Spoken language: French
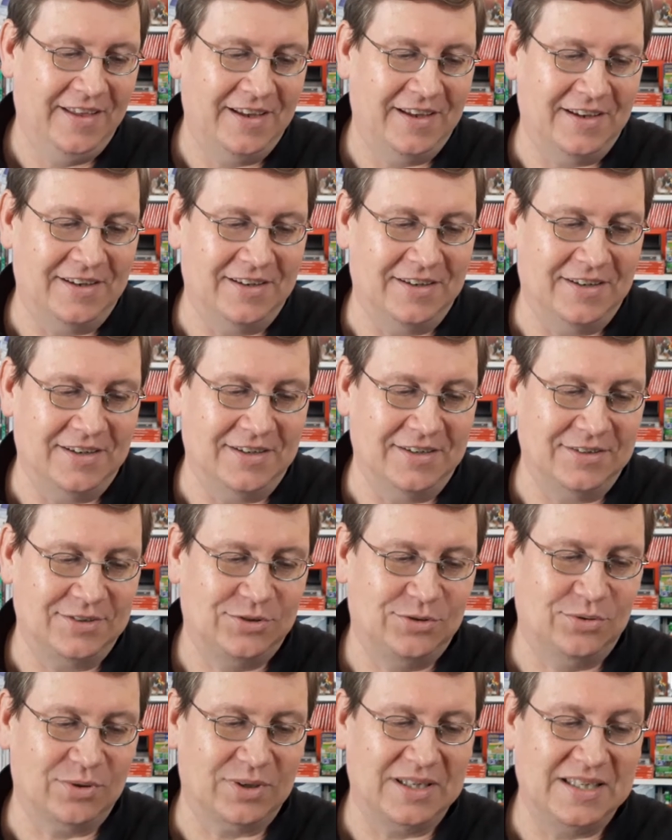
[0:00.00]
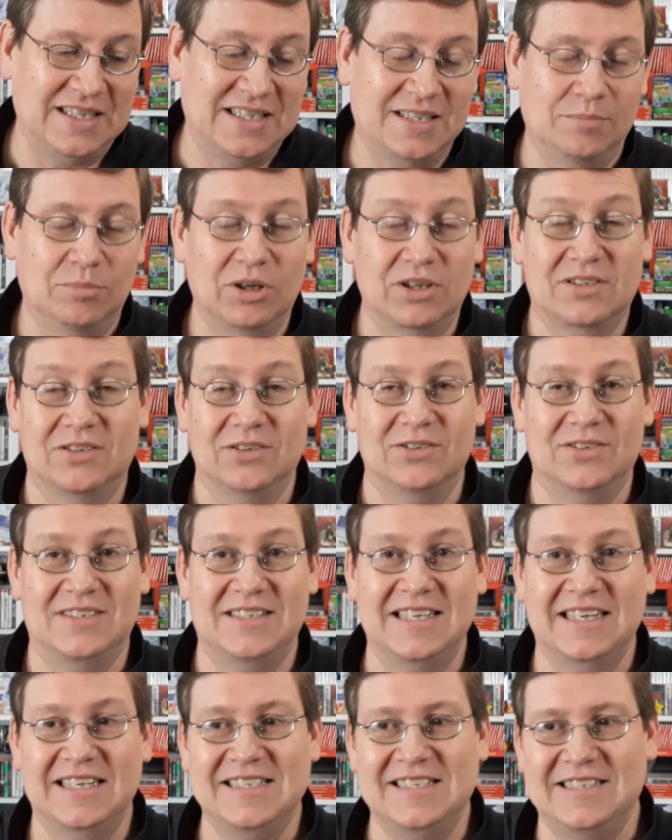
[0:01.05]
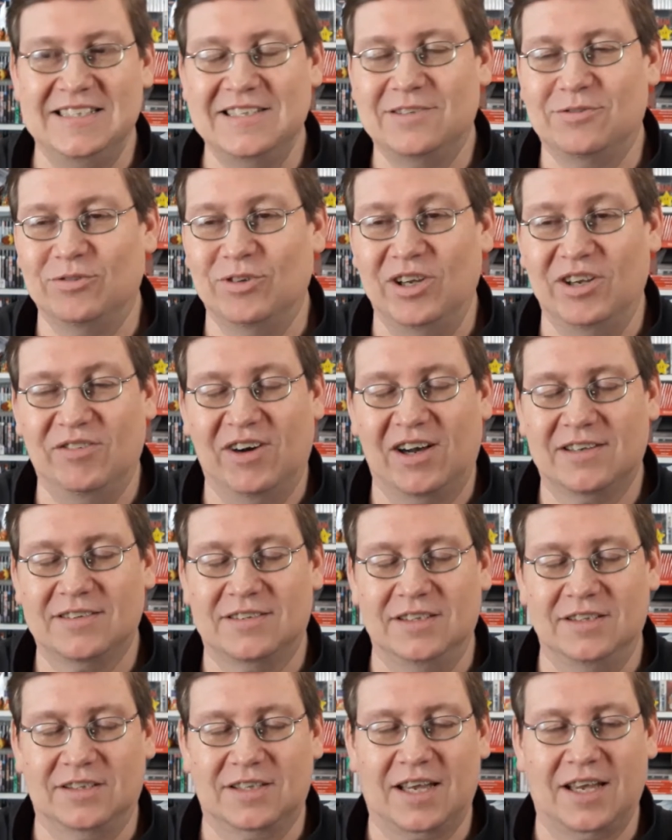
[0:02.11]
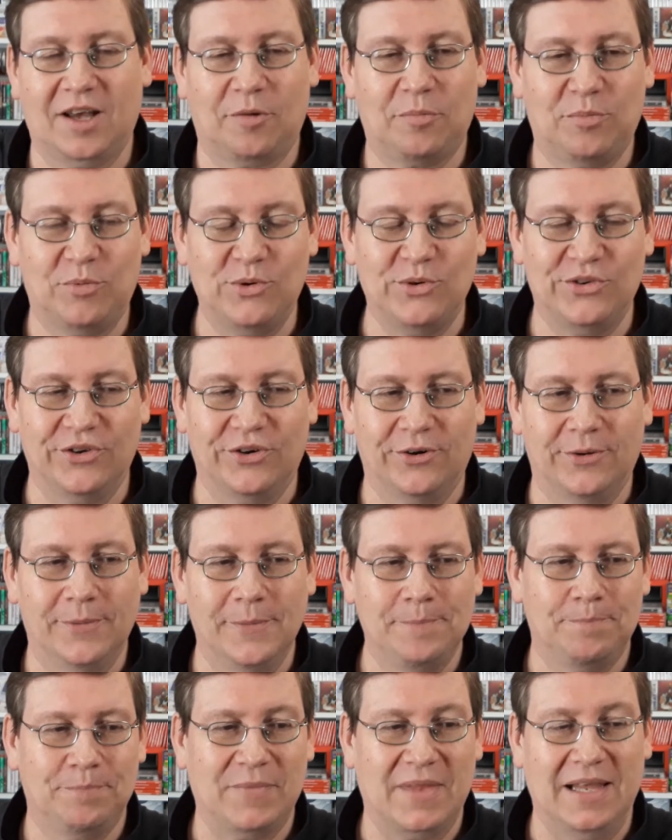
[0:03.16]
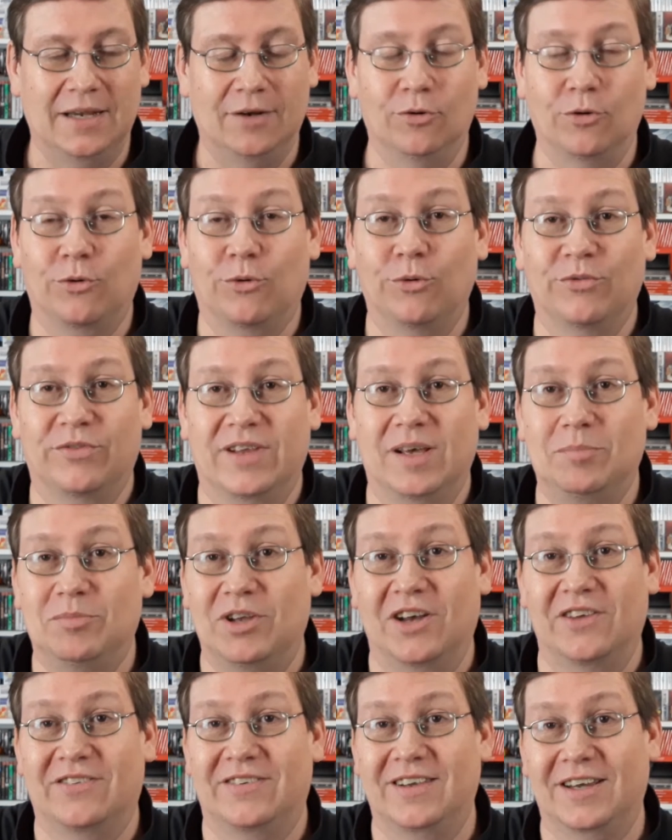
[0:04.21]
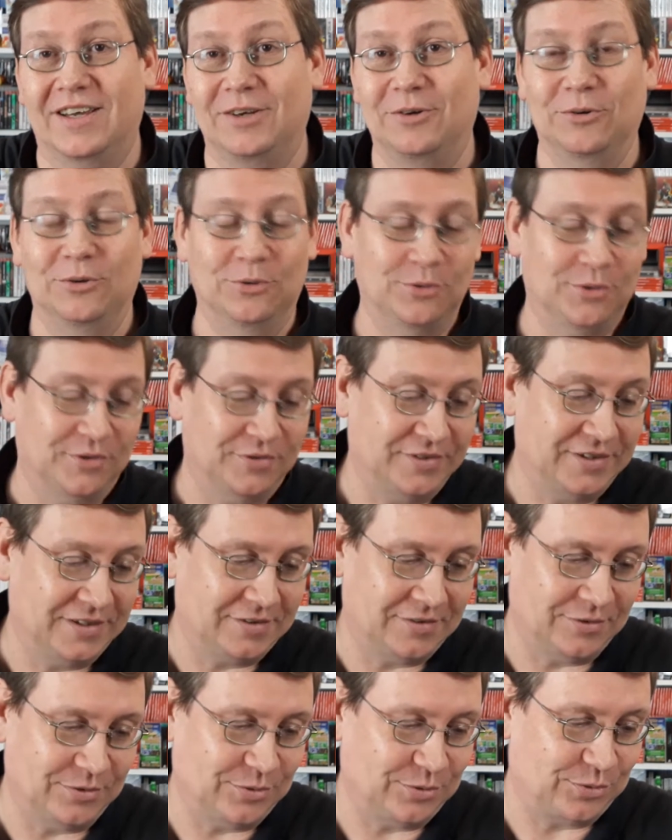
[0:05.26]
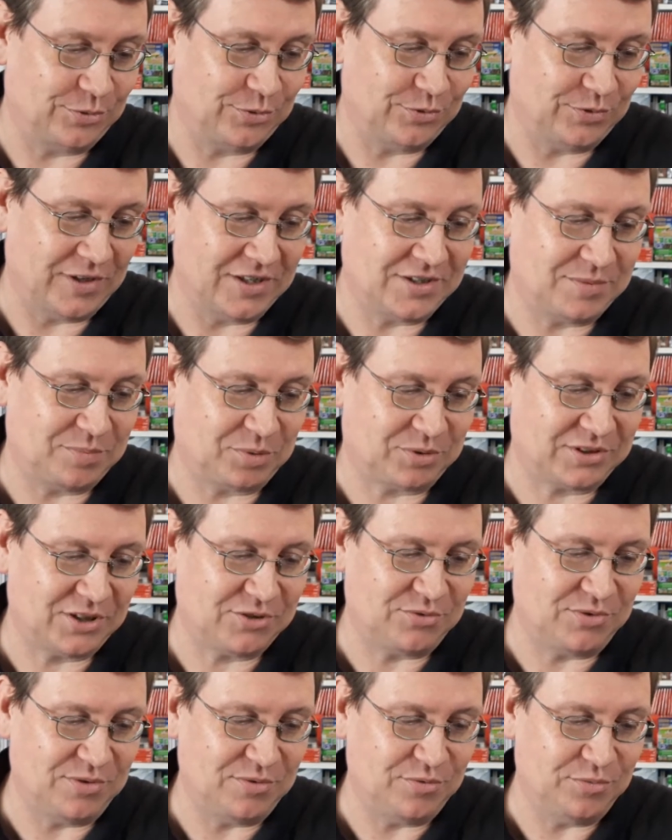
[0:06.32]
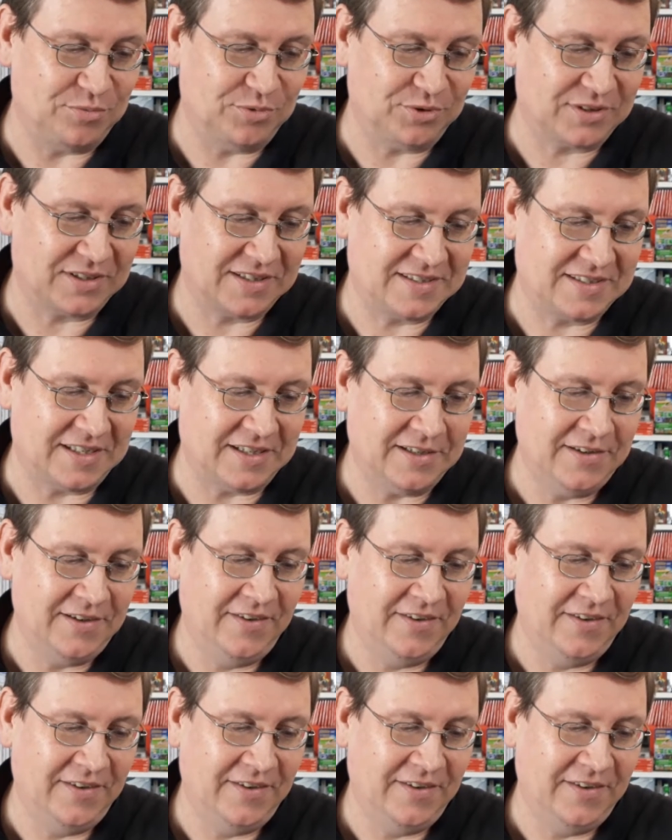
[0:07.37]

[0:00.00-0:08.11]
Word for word: euh, sur Xbox Series X. Vous allez voir, c'est très reposant et le concept est assez rigolo en fait. Donc voilà, c'est pour ça que je voulais vous montrer ça.